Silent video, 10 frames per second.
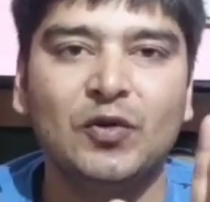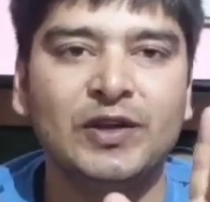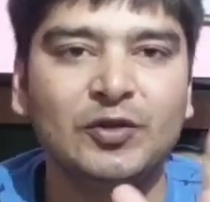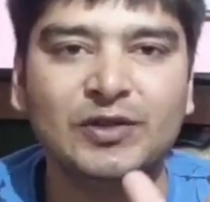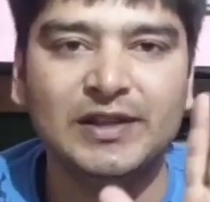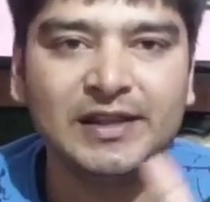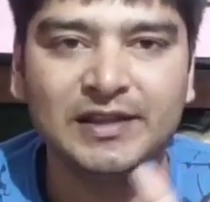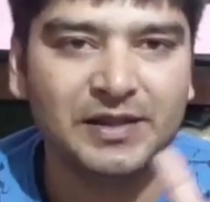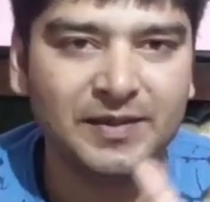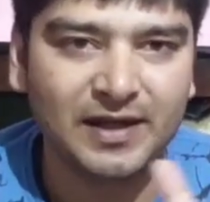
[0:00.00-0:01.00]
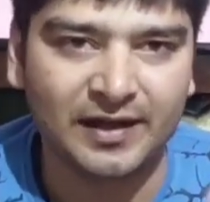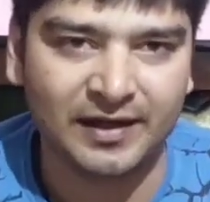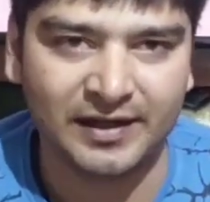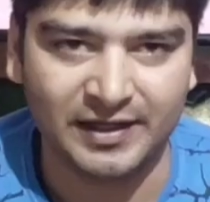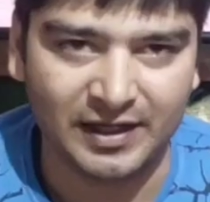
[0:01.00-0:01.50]
वो इनको तीन दिन भी
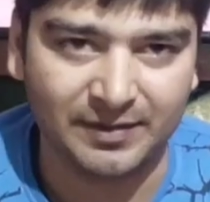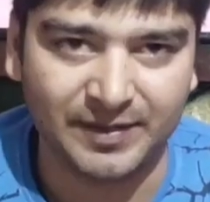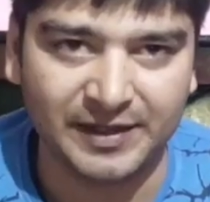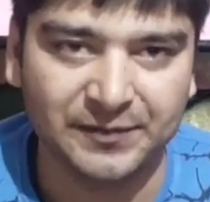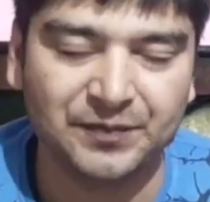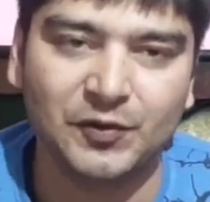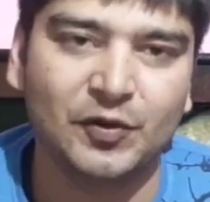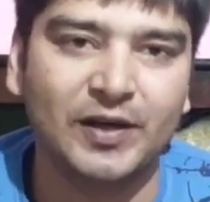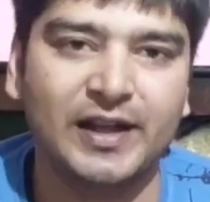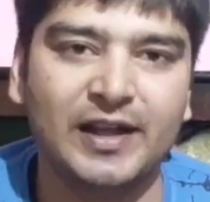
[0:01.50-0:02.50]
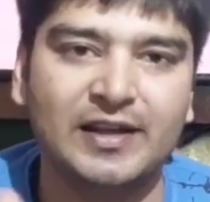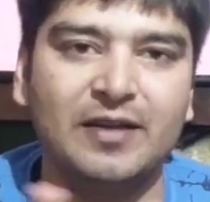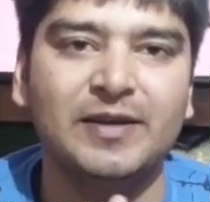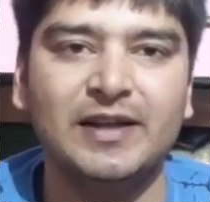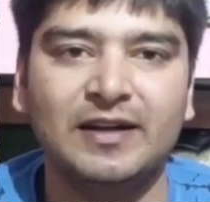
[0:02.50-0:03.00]
खाना नहीं खिला पाए उन्होंने कह
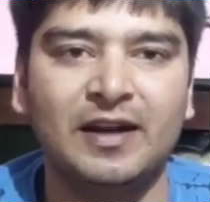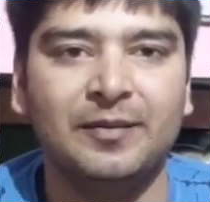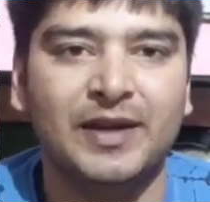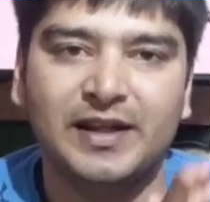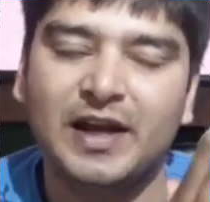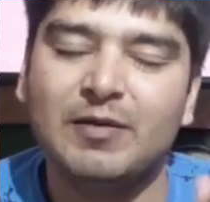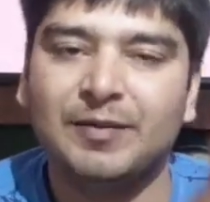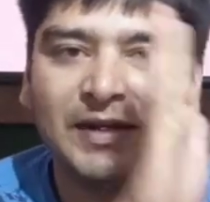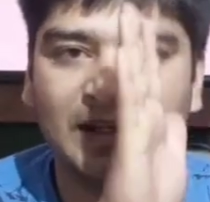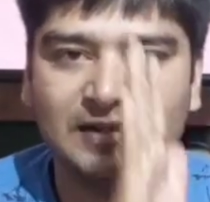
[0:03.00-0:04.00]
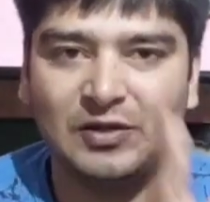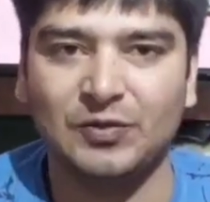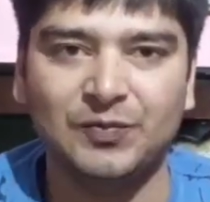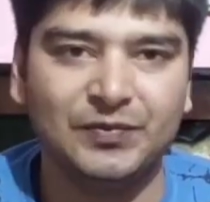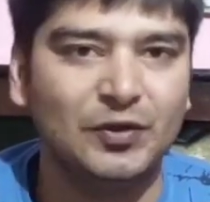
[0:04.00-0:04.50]
दिया भैया काम नहीं है आप अपने घर जाओ
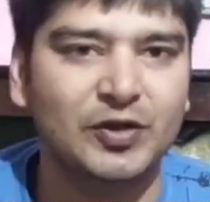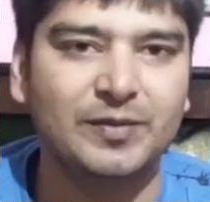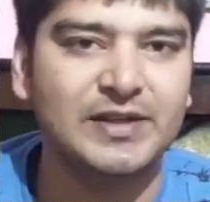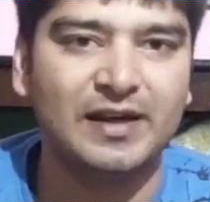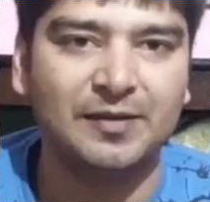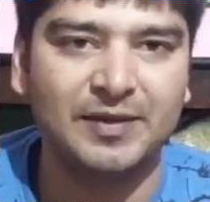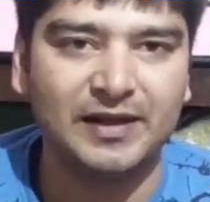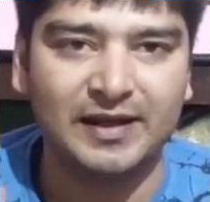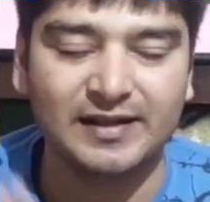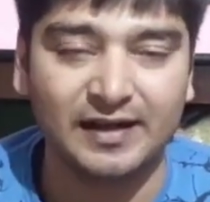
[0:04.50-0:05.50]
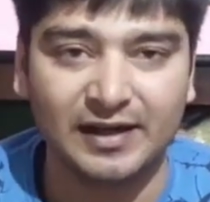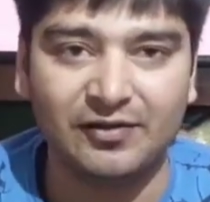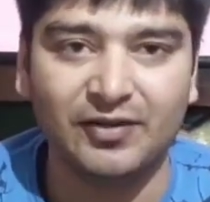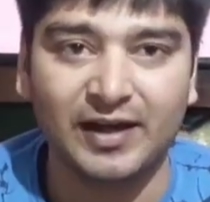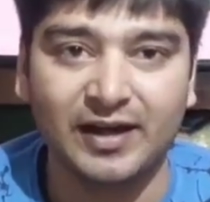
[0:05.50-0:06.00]
तो ये बेचारे अपने घर जा रहे
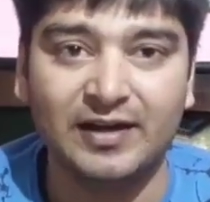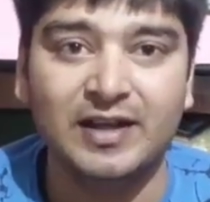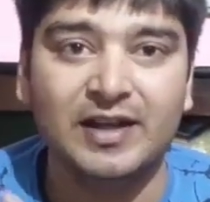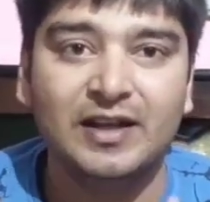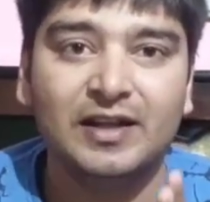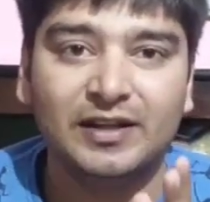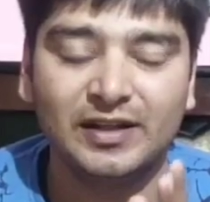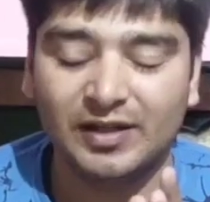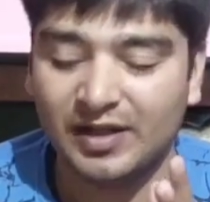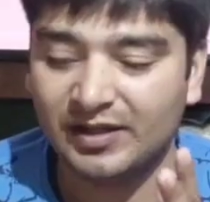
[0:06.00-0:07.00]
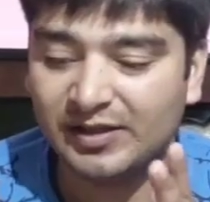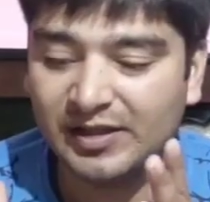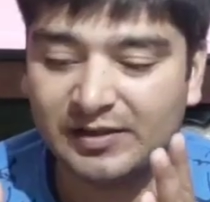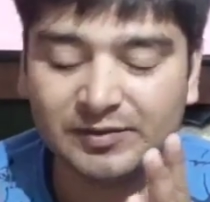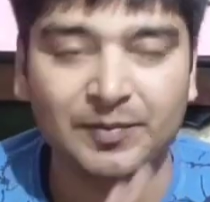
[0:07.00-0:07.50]
हैं वरना एक
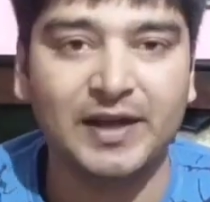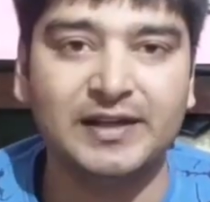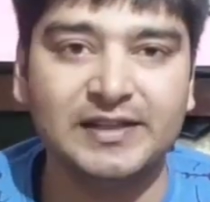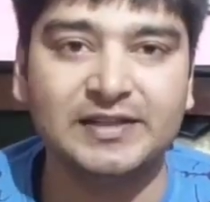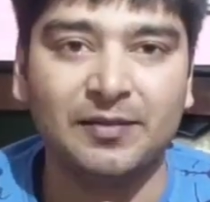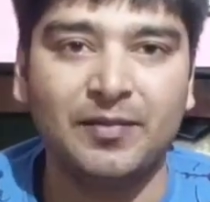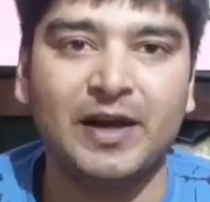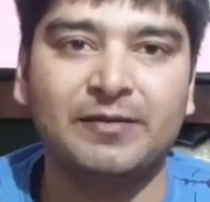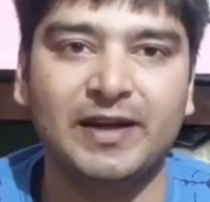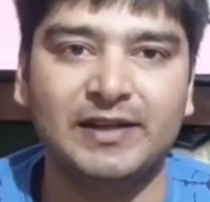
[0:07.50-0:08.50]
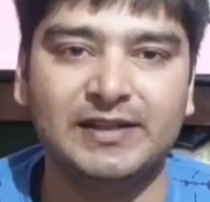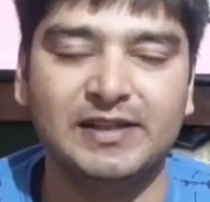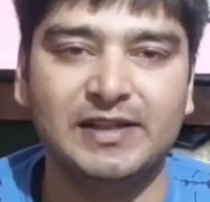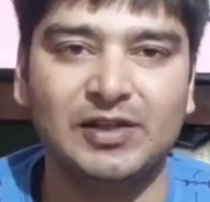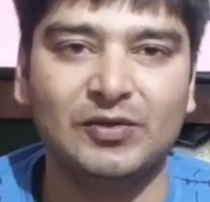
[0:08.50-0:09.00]
ये मान लीजिए सम्मान मान
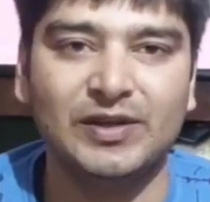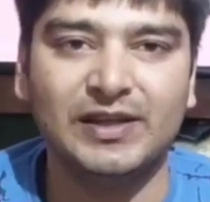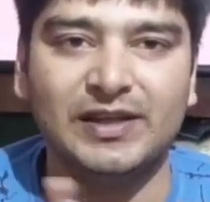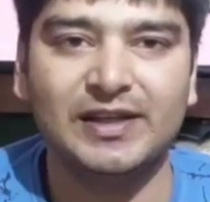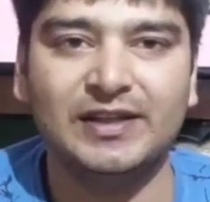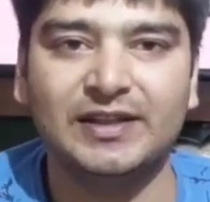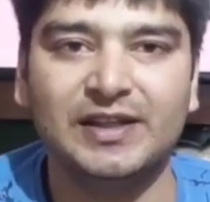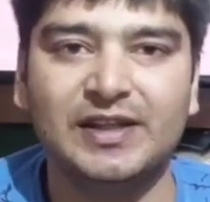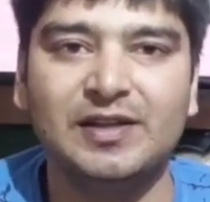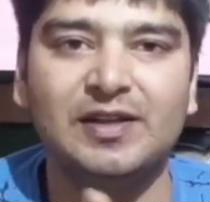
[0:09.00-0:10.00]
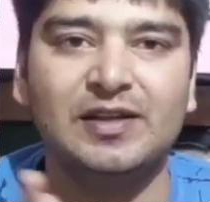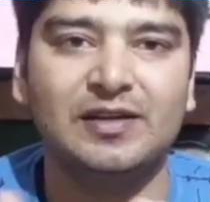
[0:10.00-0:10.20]
लीजिए क्योंकि इतनी